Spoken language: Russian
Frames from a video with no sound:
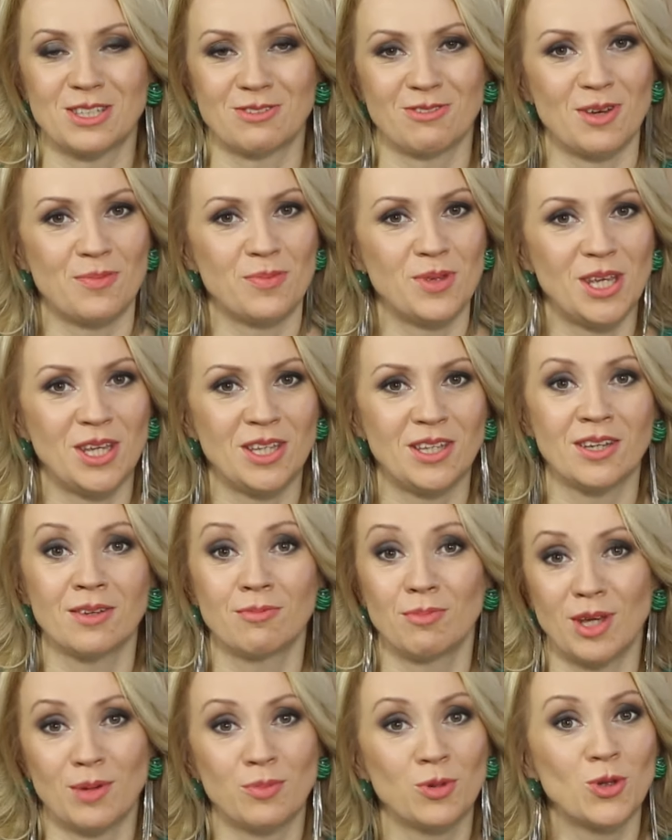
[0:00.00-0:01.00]
свое мнение.
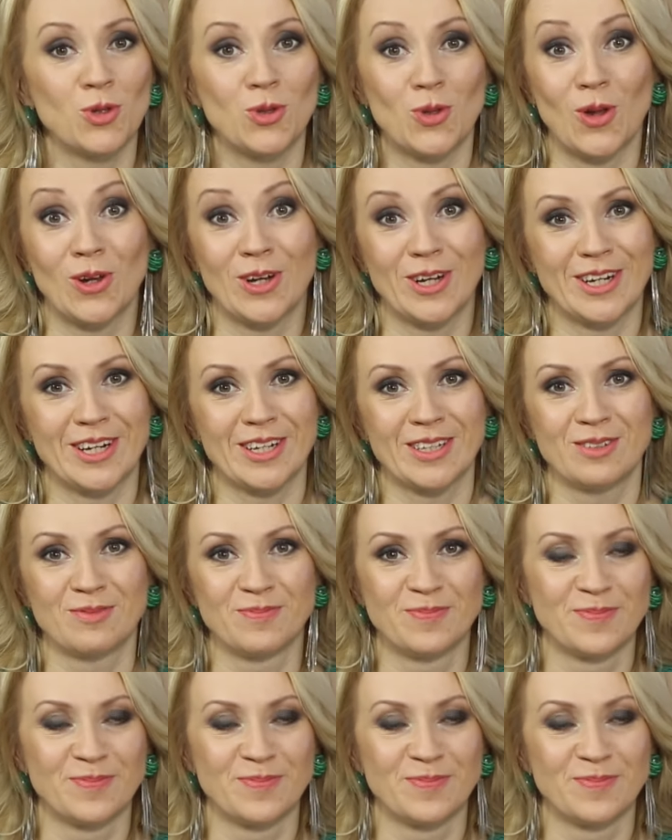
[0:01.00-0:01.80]
Я буду только рада.